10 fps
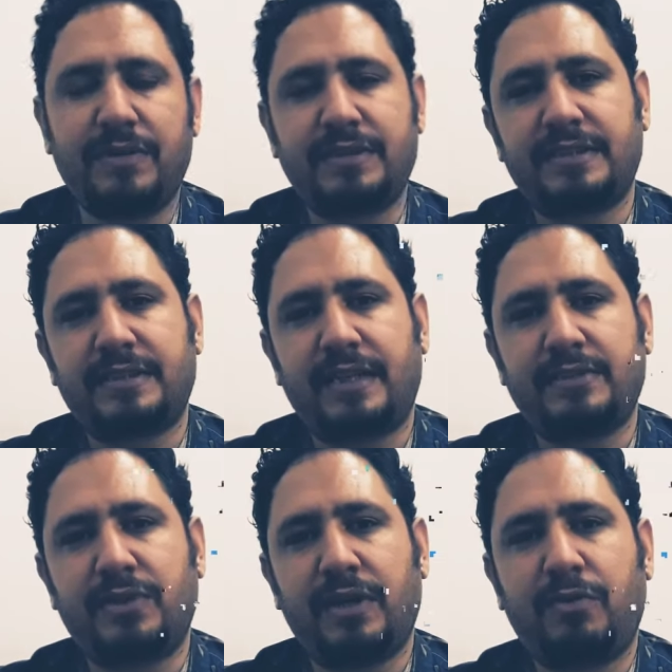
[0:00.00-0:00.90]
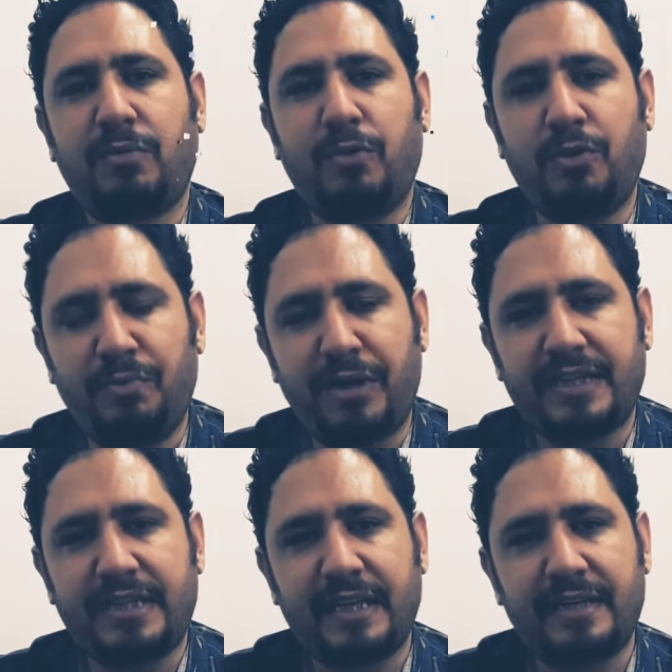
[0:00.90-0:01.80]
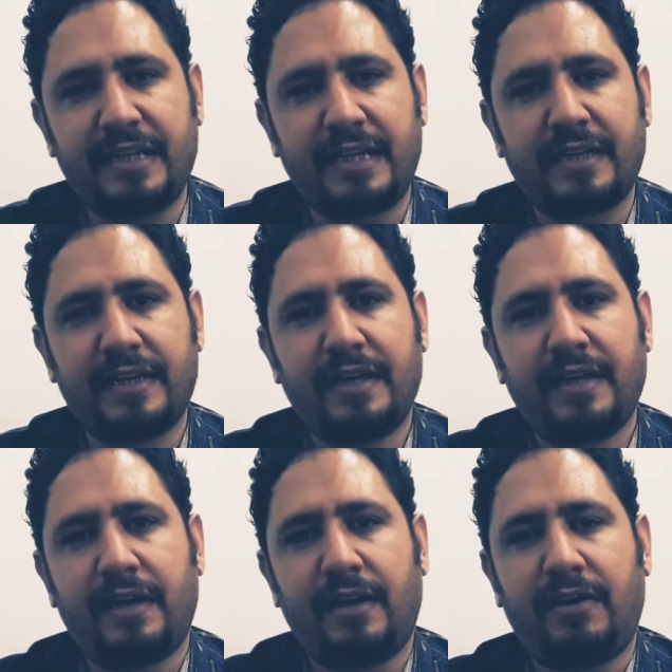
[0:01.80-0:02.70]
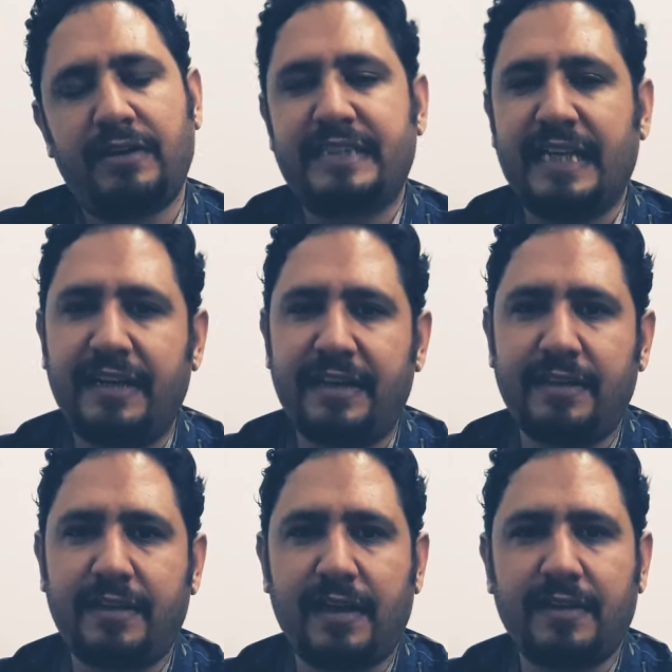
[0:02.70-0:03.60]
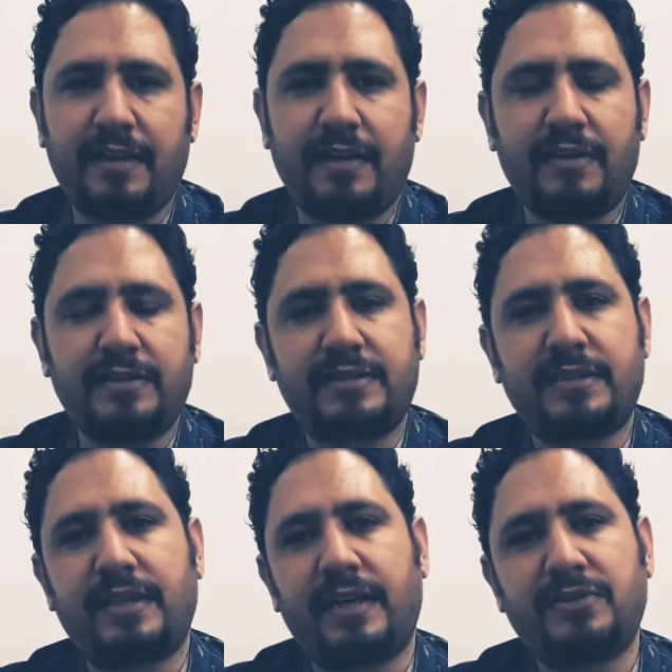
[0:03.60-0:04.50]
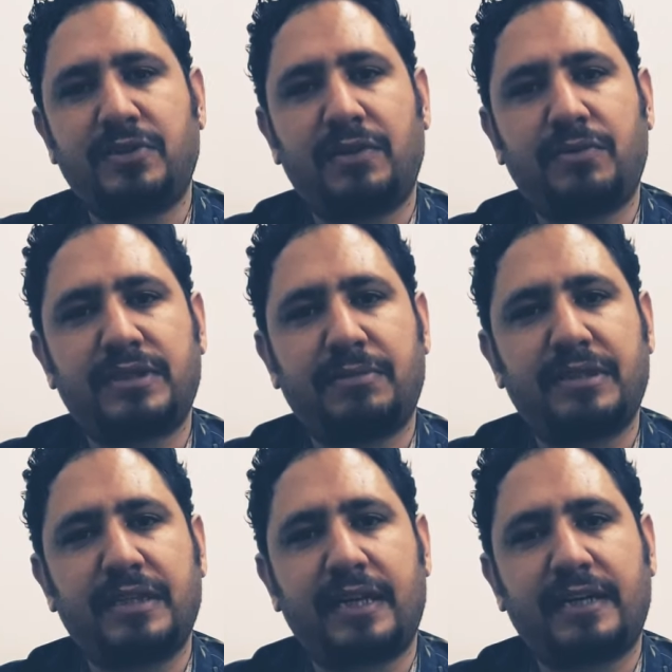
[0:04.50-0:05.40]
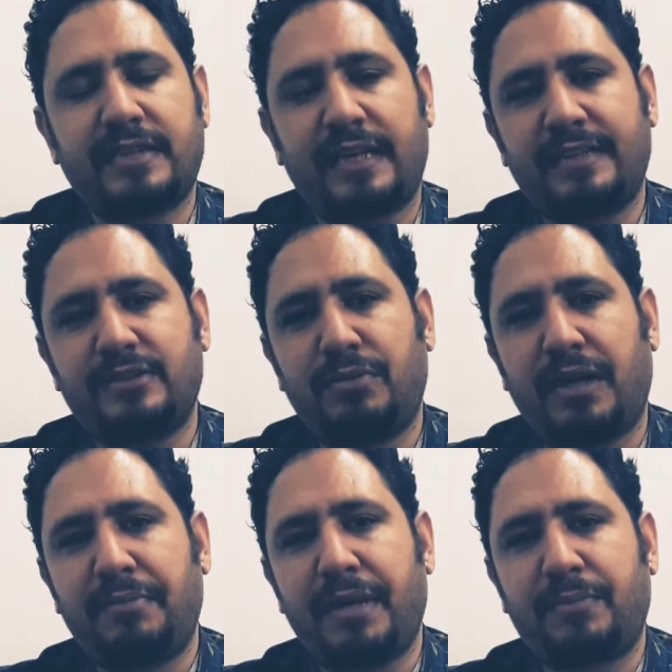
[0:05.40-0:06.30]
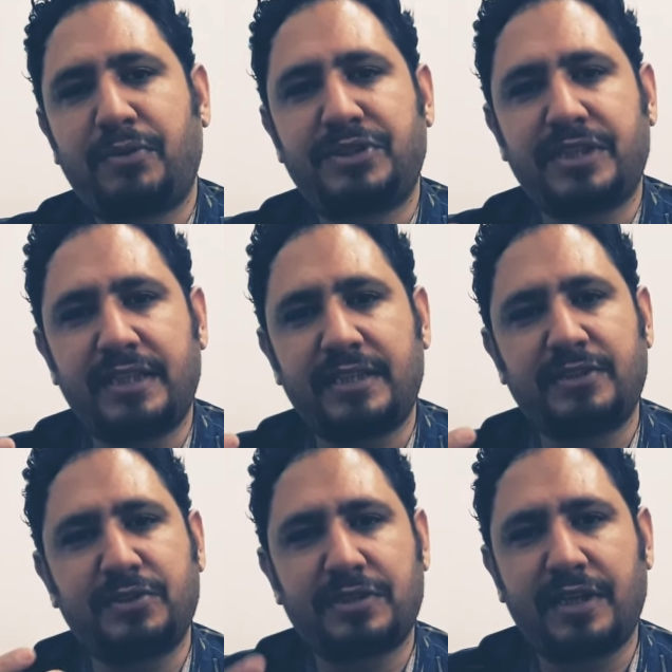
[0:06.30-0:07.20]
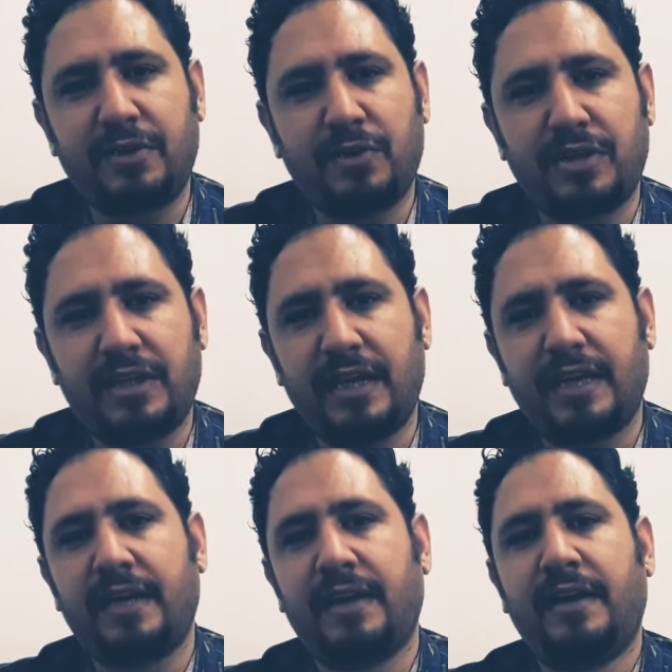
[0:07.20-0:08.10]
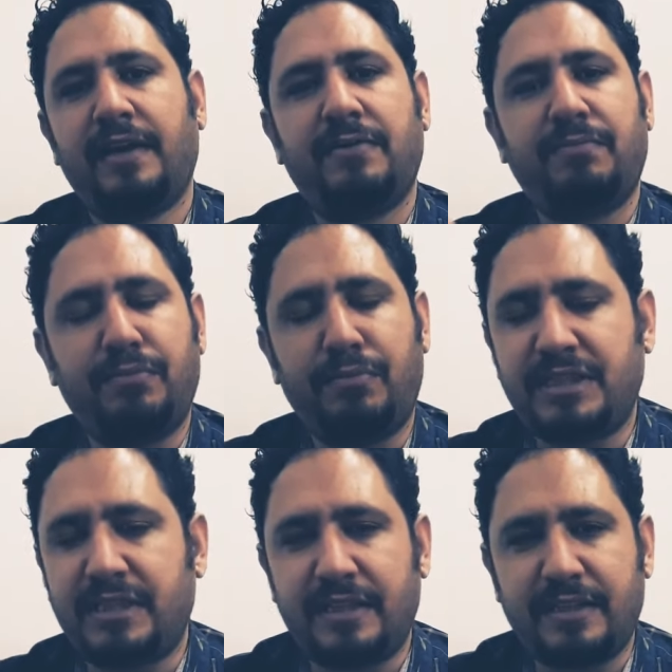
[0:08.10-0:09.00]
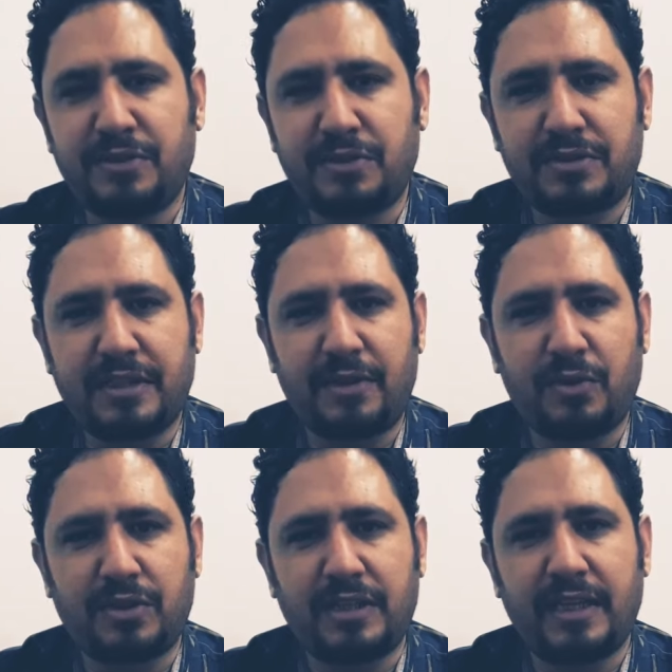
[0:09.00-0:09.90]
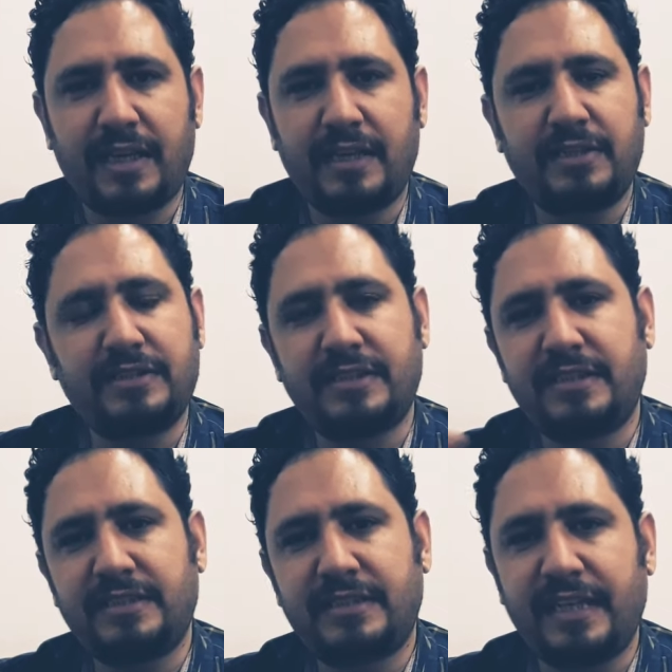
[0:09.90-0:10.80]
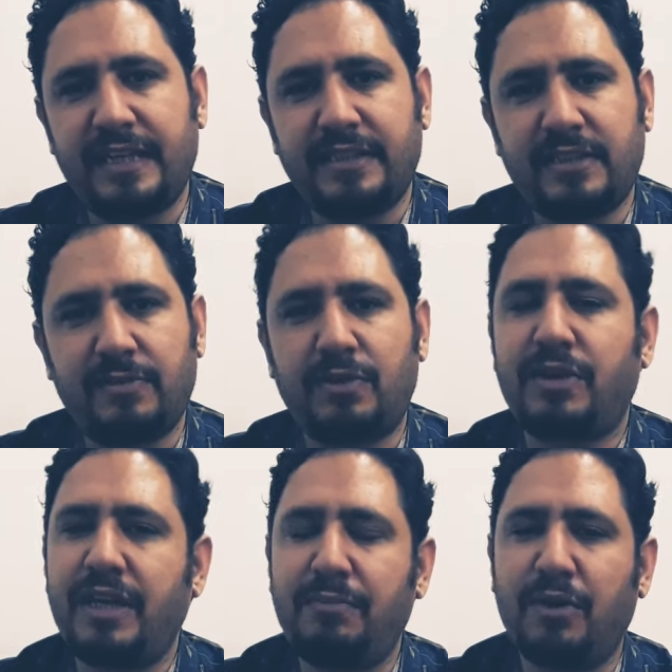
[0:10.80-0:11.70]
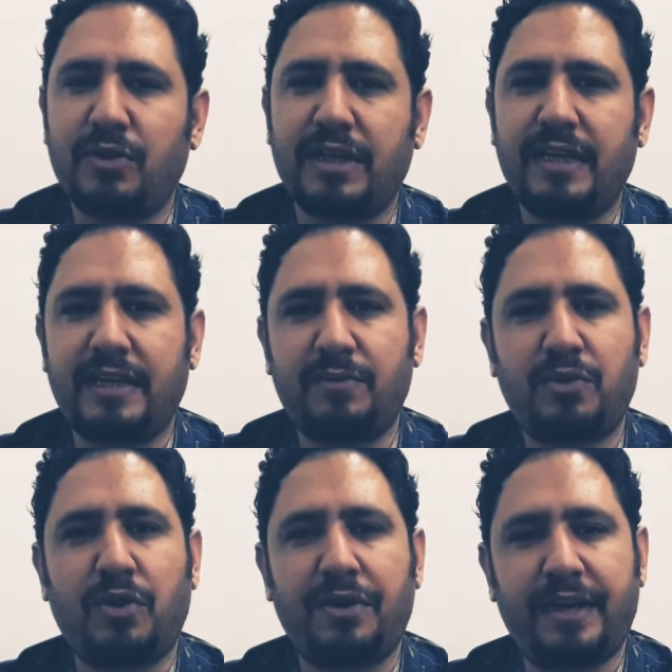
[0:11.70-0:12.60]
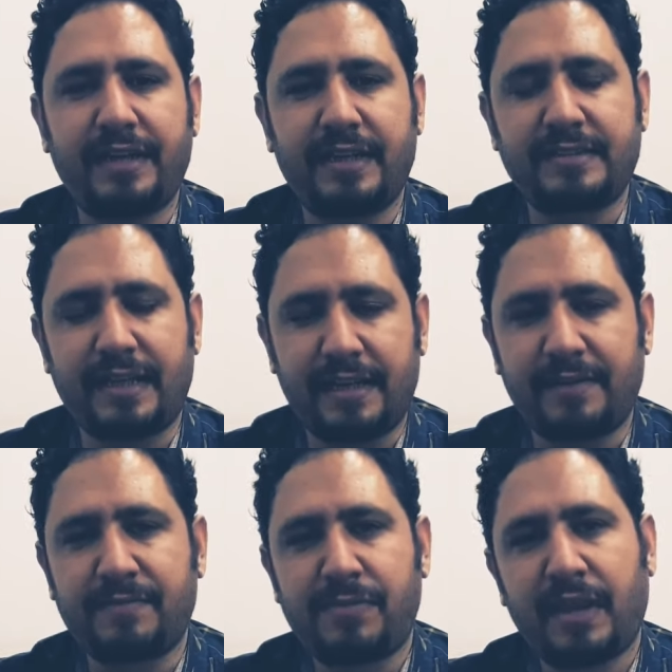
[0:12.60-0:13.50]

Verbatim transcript: इसी तरह जो है वो बून ब्रेथ के अंदर और जेलेटिन के अंदर इसी तरह जो है वो समझ लें अगर सादा ज़ुबान में आपको चिकन की जो स्किन होती है मछली की जो स्किन होती है ये जितनी स्किन है जानवरों की इनमें होता है लेकिन वो कौन खाता है ज़ाहिर है